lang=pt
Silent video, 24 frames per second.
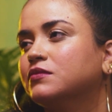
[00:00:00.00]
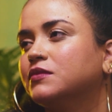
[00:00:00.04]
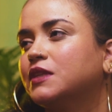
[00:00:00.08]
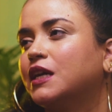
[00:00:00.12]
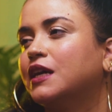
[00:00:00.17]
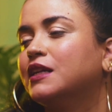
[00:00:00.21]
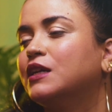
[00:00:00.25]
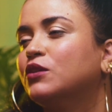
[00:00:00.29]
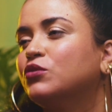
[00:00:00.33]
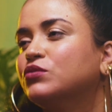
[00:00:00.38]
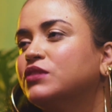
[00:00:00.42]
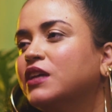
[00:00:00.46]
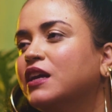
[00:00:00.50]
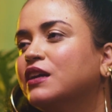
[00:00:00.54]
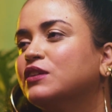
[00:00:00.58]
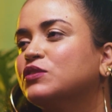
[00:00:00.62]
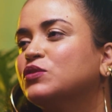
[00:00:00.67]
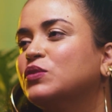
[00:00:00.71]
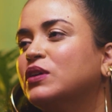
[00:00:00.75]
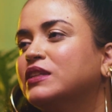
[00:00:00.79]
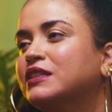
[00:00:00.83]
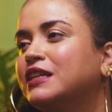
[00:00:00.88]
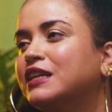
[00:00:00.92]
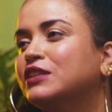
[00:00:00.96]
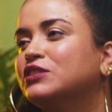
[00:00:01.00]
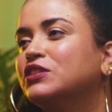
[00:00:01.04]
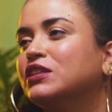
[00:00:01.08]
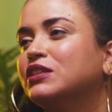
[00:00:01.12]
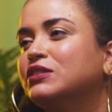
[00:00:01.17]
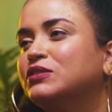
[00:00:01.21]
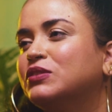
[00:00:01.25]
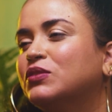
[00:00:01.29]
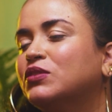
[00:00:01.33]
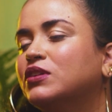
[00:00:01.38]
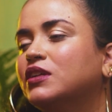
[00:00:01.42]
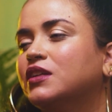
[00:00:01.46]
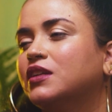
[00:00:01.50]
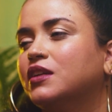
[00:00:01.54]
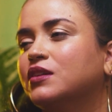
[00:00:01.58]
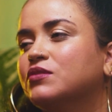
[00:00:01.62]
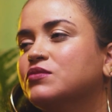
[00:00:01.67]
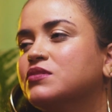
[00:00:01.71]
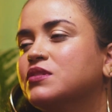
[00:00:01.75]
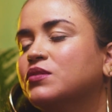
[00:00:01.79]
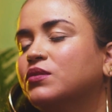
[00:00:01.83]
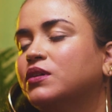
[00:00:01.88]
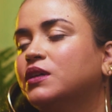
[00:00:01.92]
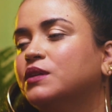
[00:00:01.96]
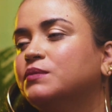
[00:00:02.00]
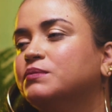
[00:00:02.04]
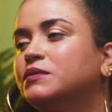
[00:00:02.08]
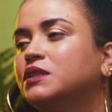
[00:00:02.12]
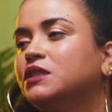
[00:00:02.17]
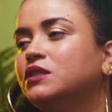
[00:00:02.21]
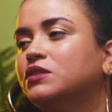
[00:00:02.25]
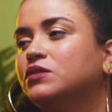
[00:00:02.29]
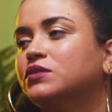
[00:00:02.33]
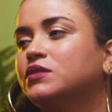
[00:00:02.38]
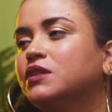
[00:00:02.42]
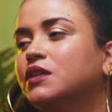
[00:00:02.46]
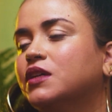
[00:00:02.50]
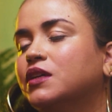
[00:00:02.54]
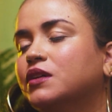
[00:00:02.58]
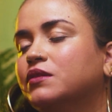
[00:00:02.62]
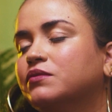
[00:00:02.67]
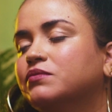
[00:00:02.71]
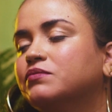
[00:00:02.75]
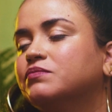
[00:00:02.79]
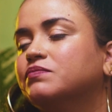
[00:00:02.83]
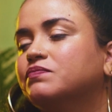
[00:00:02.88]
cada não um tem ser... a sua trajetória, né, o seu caminho. Cada né? um